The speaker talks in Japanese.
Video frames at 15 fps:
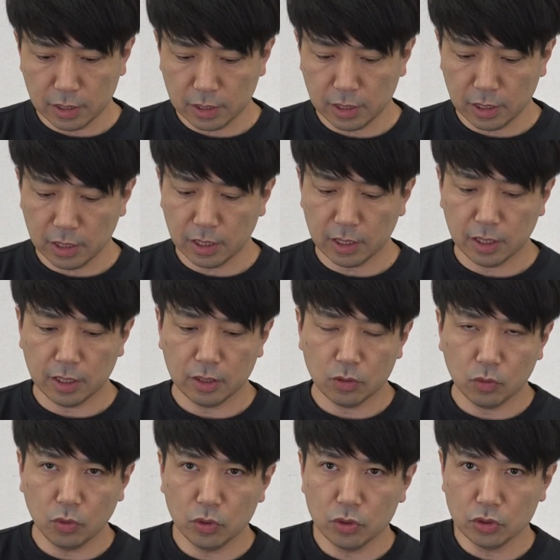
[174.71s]
て
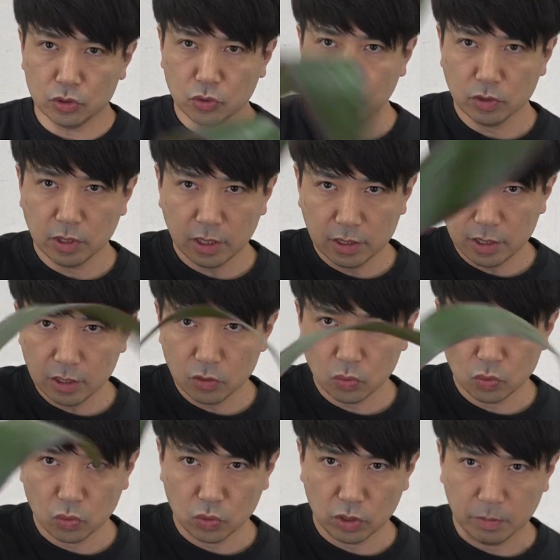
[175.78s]
こういう状態で
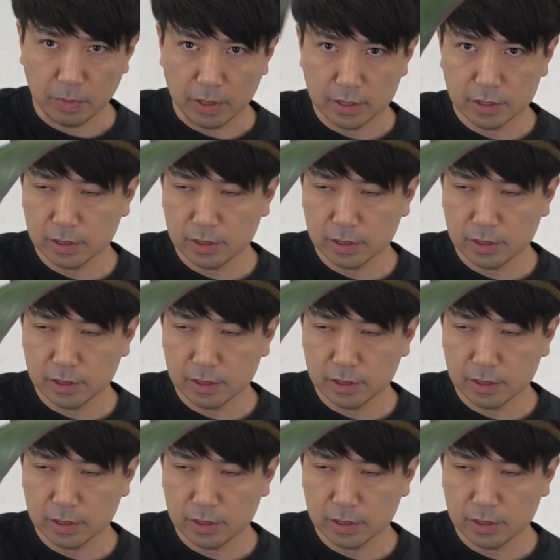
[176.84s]
取っておきま